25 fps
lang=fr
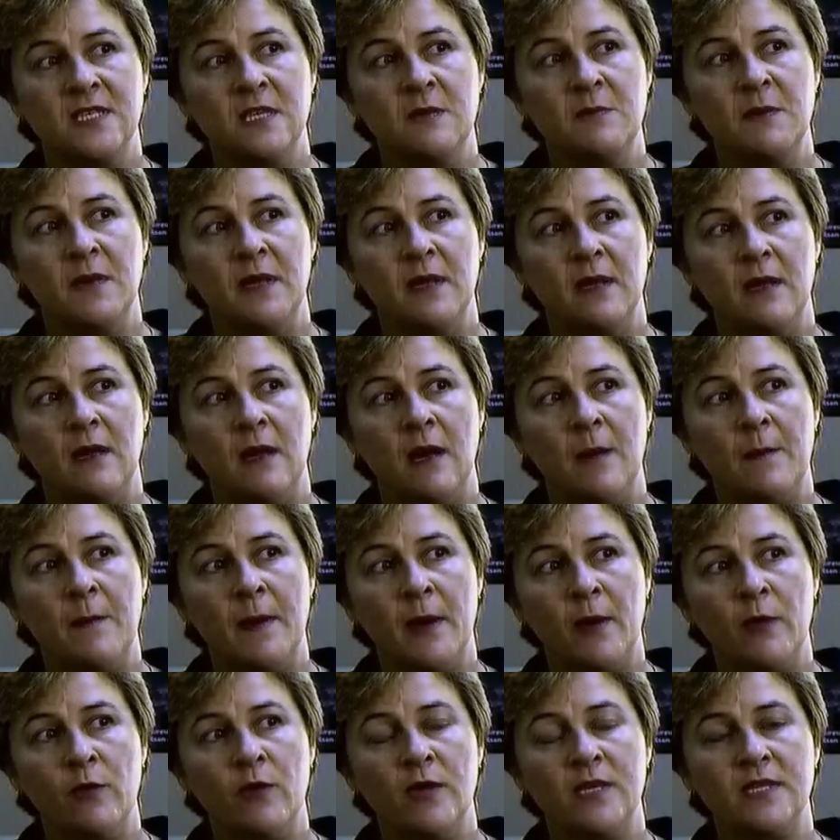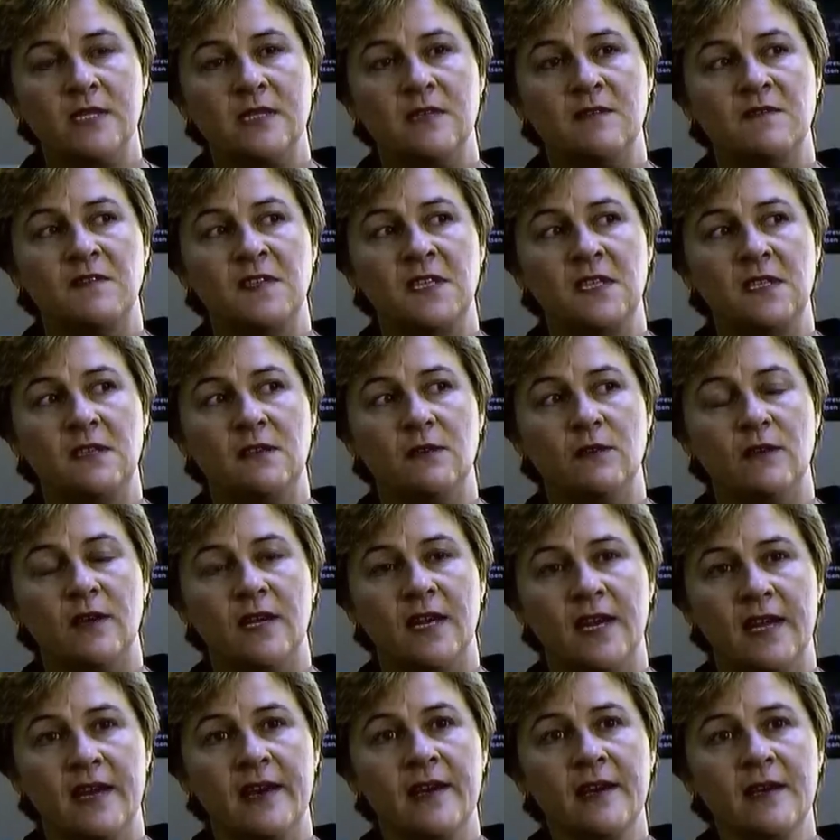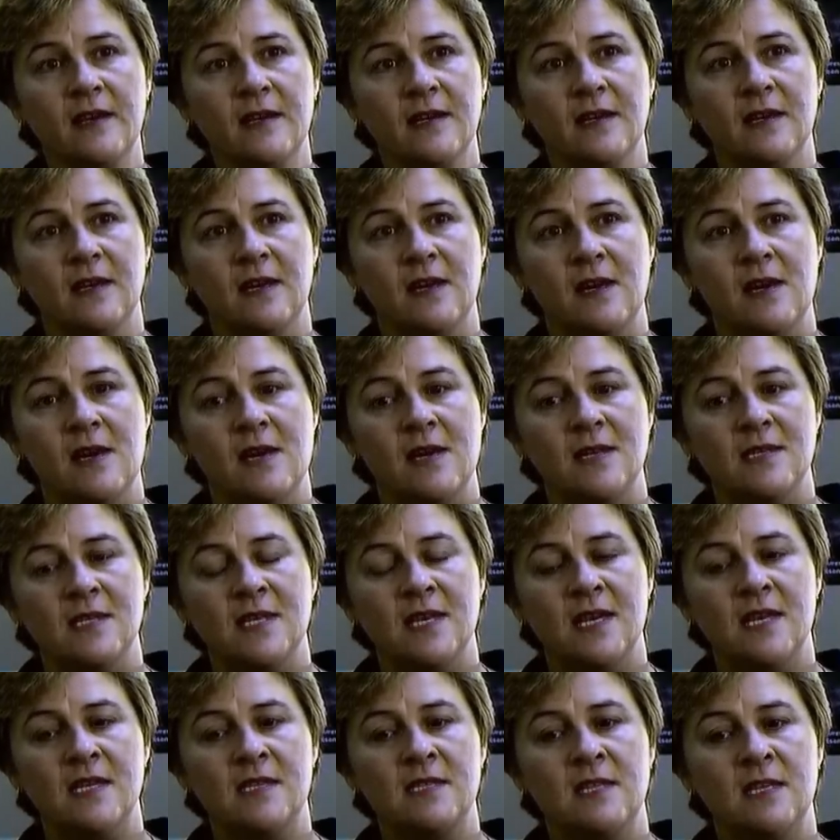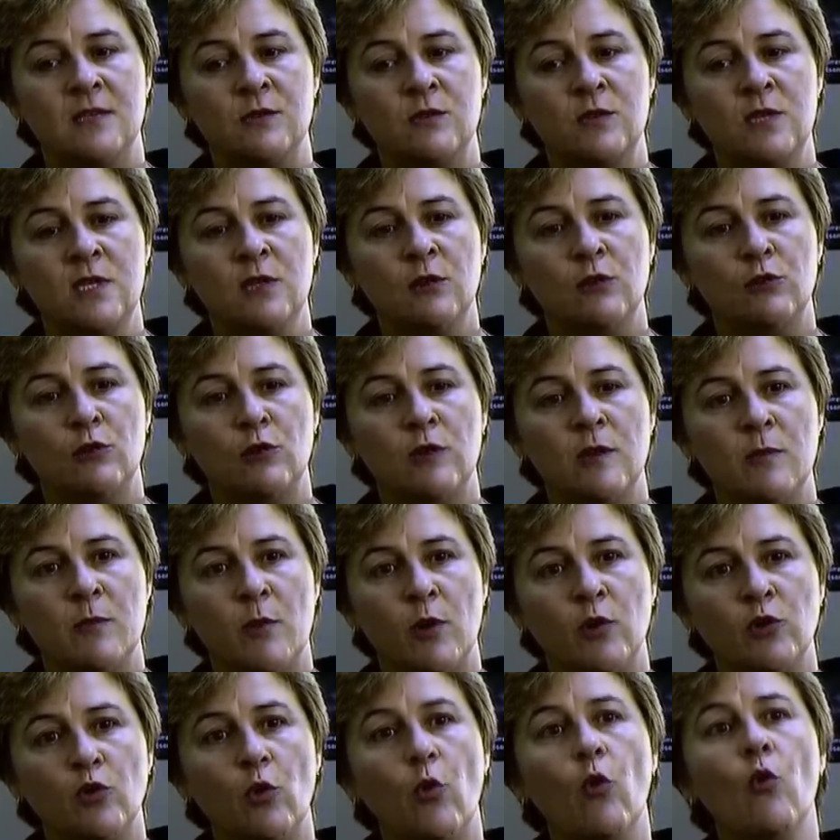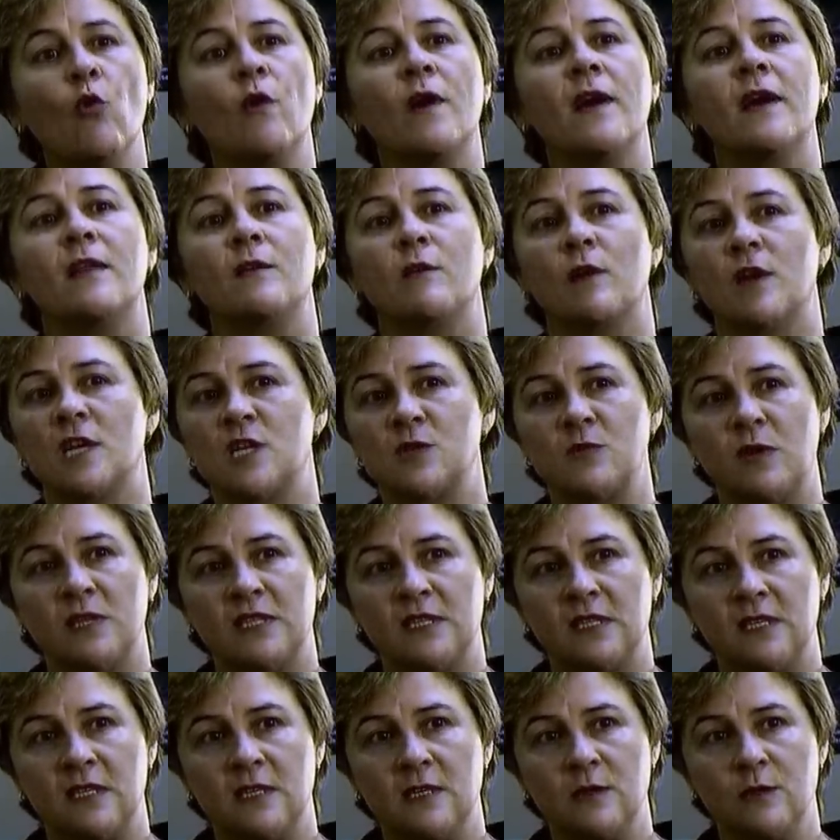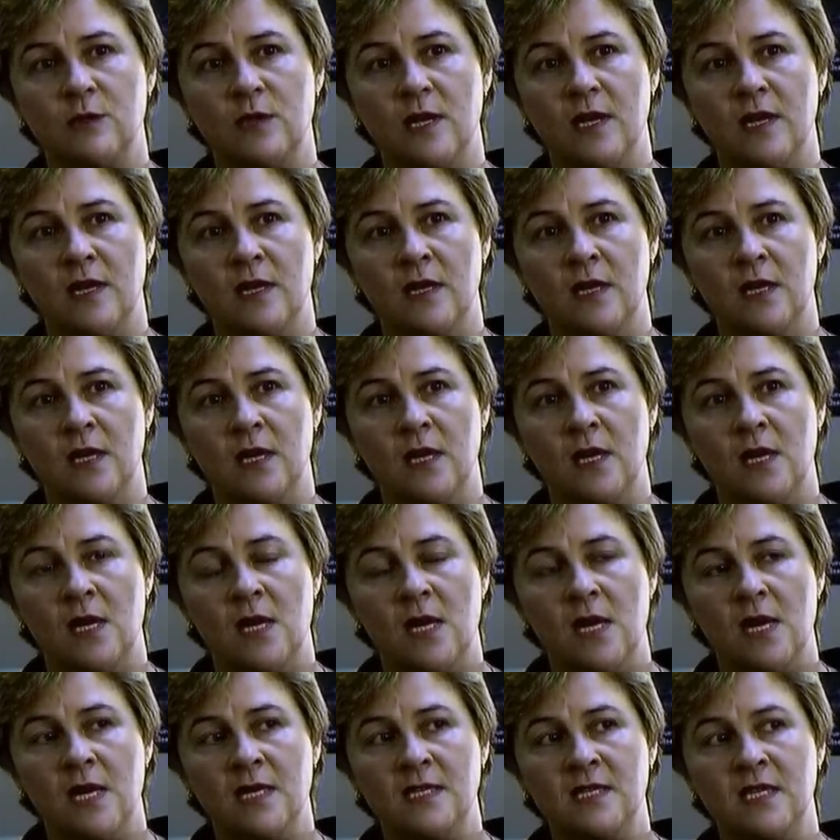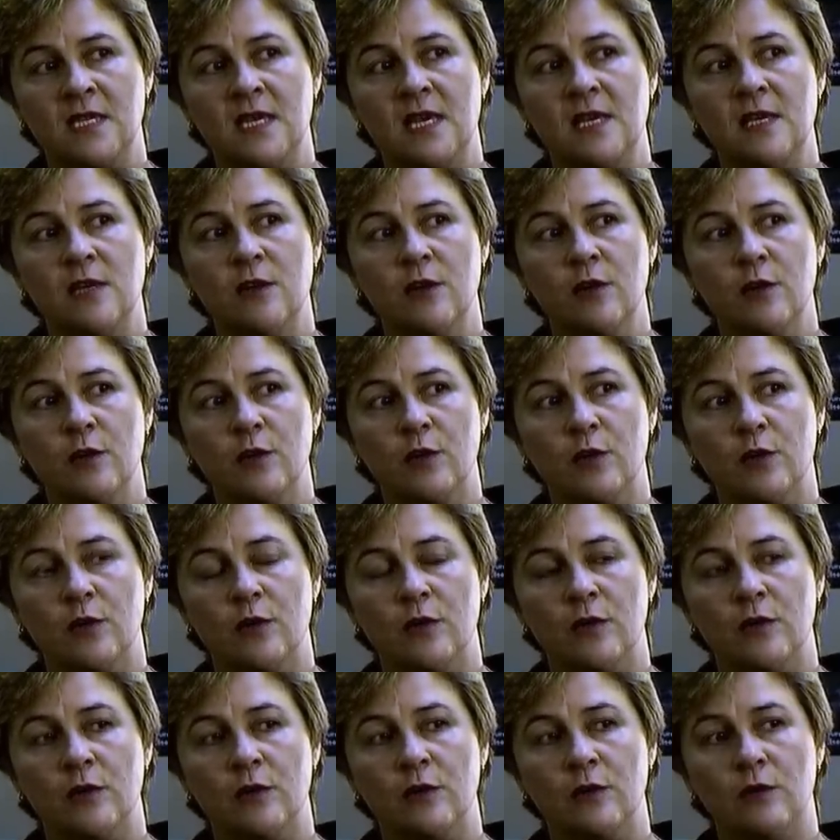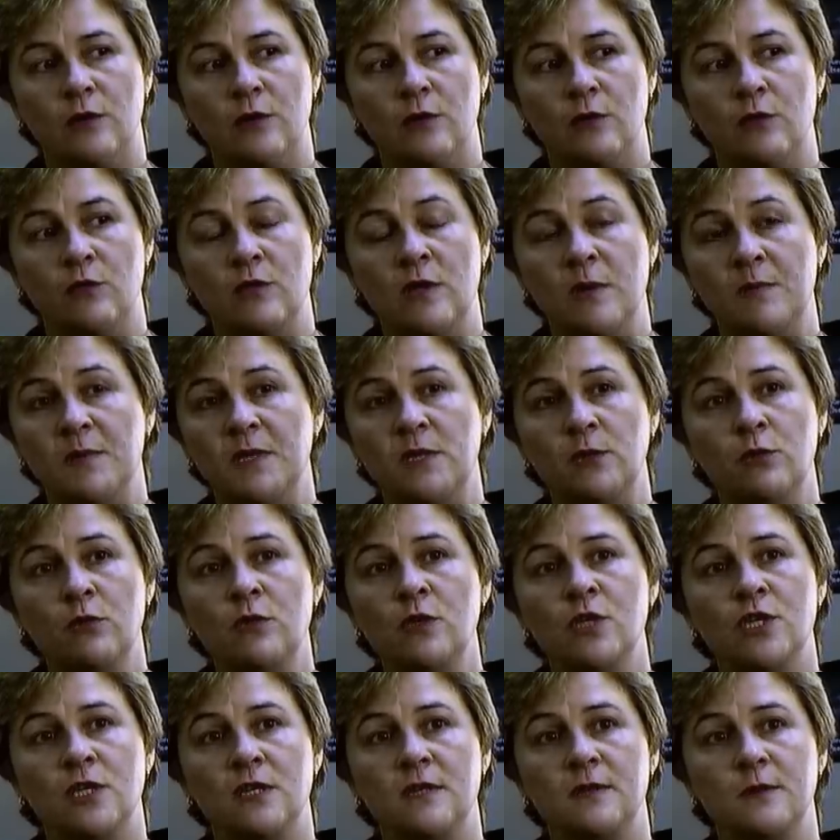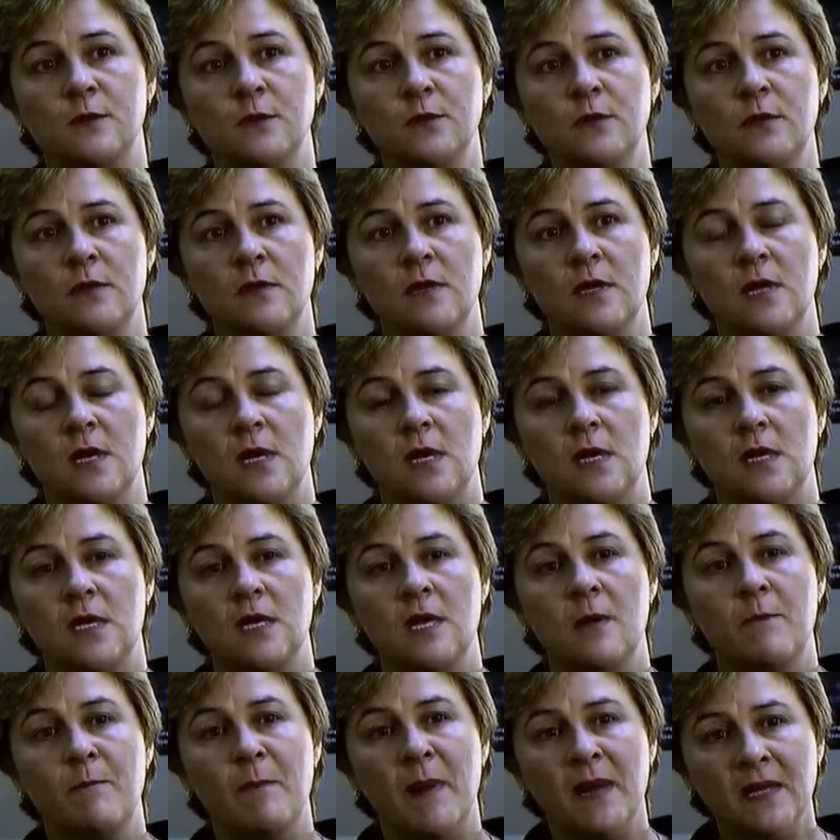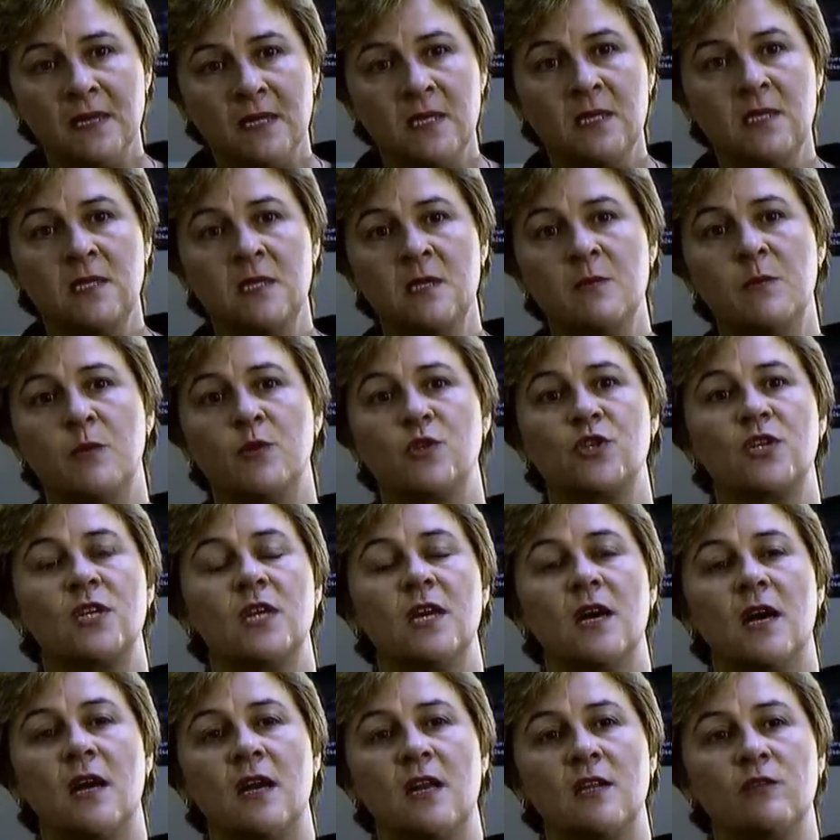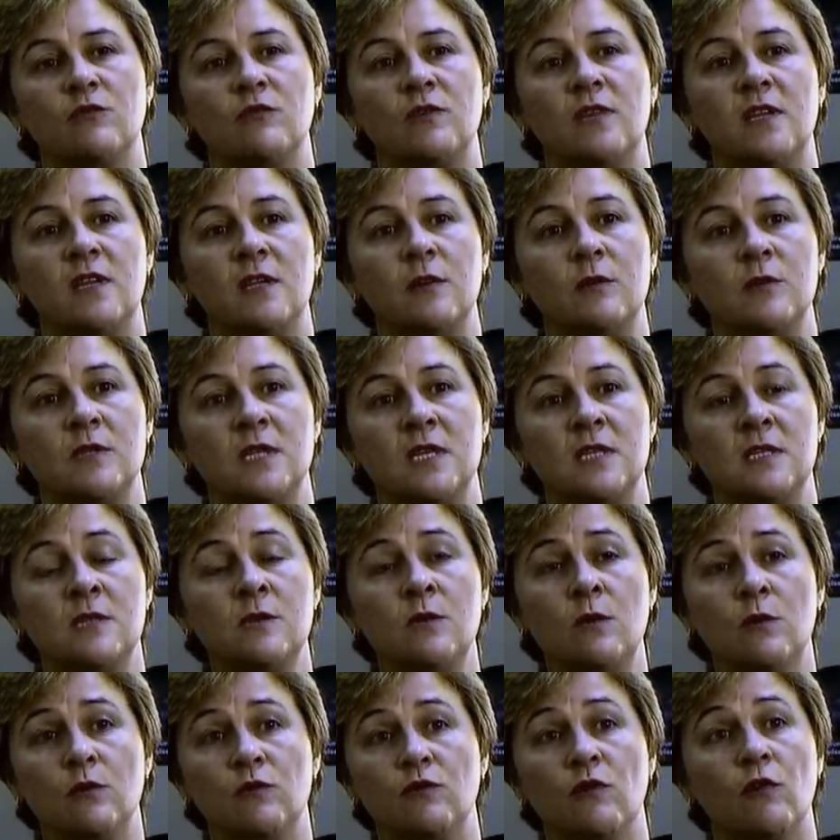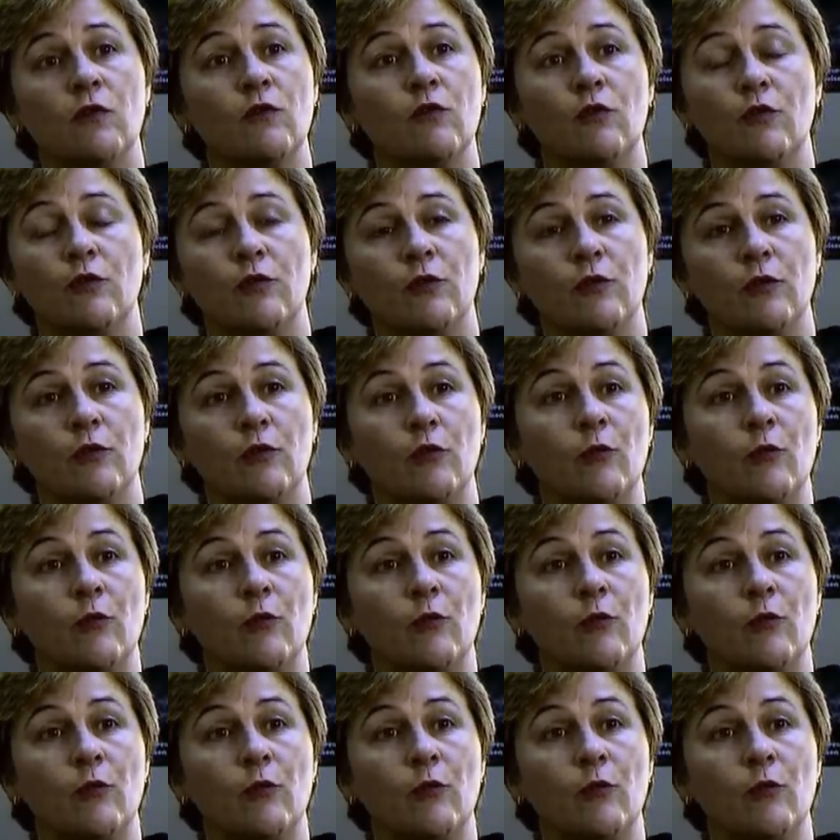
qui m'est apparu assez vite clair, c'est que les États-Unis n'entendaient prendre aucun engagement international. Et c'est d'ailleurs euh, une habitude chez eux. Ils participent en général à toutes les négociations en tant que,